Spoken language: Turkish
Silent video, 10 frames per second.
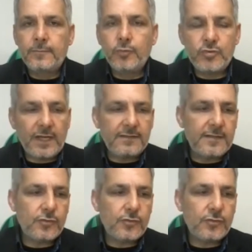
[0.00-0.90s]
Bu
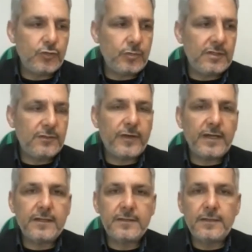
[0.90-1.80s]
saatten sonra Cumhur
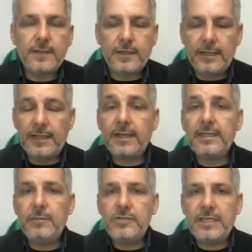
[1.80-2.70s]
İttifakı'nın
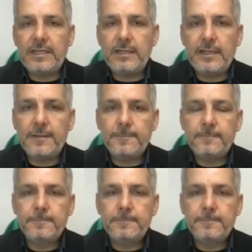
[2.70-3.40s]
herhangi bir şekilde